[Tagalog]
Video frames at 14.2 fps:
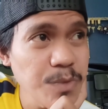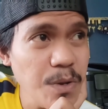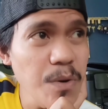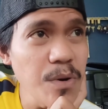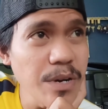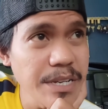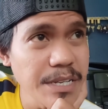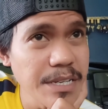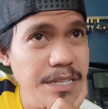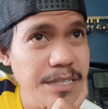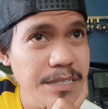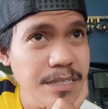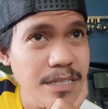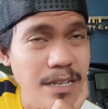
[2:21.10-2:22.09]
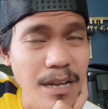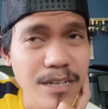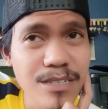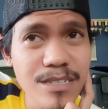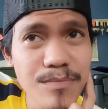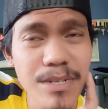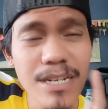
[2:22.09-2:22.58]
Okay, ah,
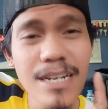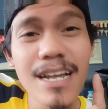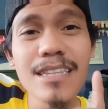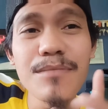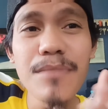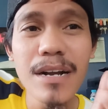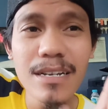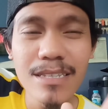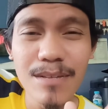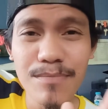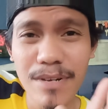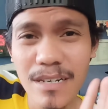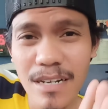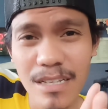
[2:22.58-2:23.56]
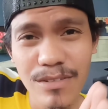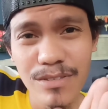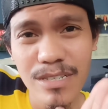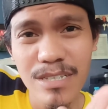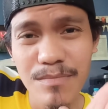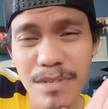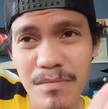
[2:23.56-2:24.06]
Sabi na natin maganda pagtrato
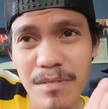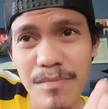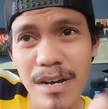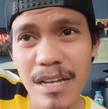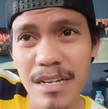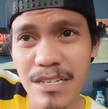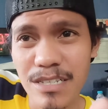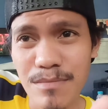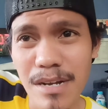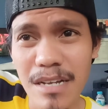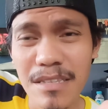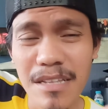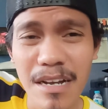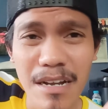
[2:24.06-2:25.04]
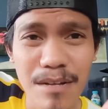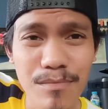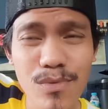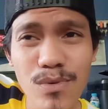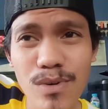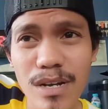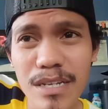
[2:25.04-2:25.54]
niya sa mga babae kasi maganda nga ang
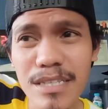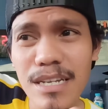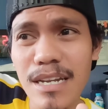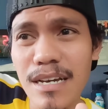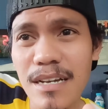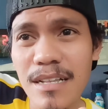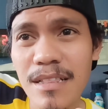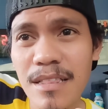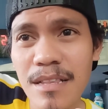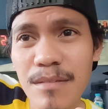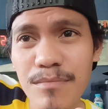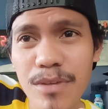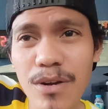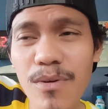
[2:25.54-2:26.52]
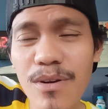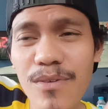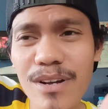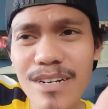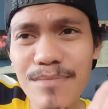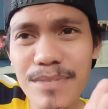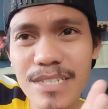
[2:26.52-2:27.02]
buhay nila. Pero wag
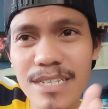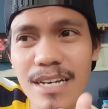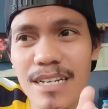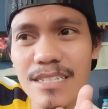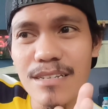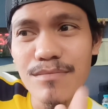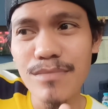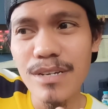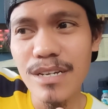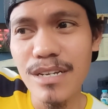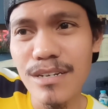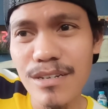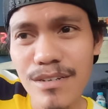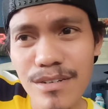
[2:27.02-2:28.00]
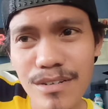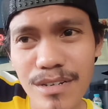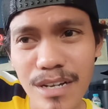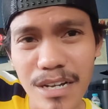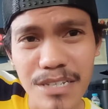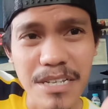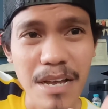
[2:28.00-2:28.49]
wag naman sana sabihin
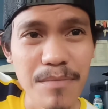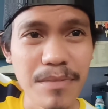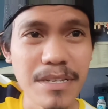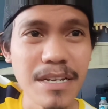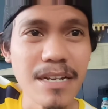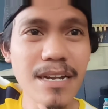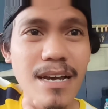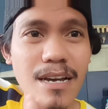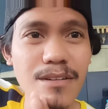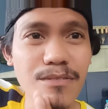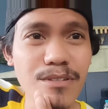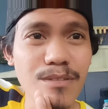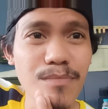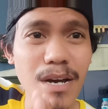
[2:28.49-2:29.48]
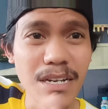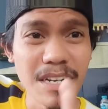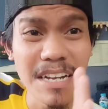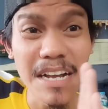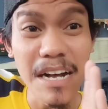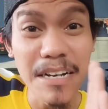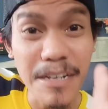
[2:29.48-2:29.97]
ng kasama niya na ano, 'di ba? Na
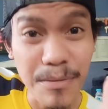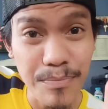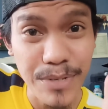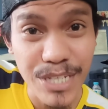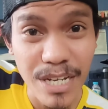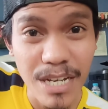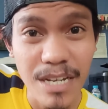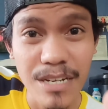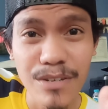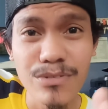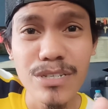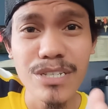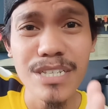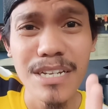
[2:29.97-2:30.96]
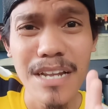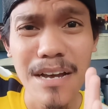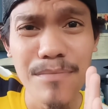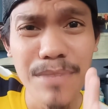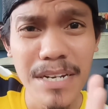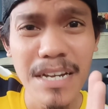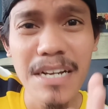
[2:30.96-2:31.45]
nag-agree pa siya do sa
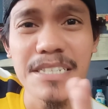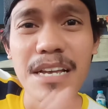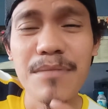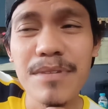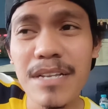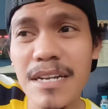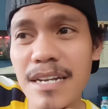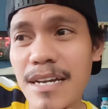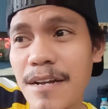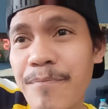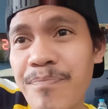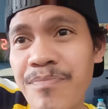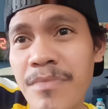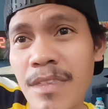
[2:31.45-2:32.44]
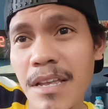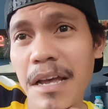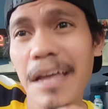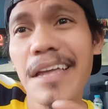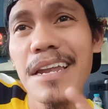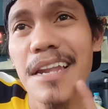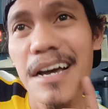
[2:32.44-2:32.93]
sinabi ng kasama niya na
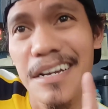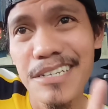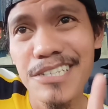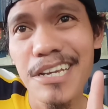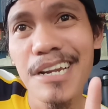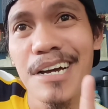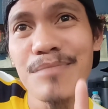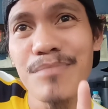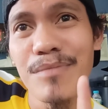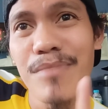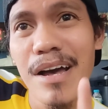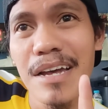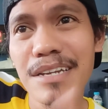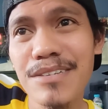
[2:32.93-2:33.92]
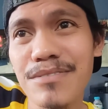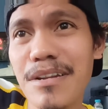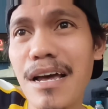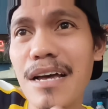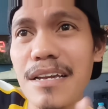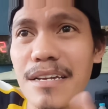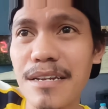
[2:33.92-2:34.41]
kaya lang isa lang ang babae niyo
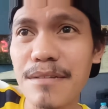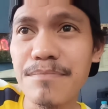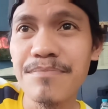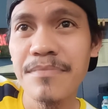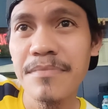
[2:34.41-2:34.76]
dahil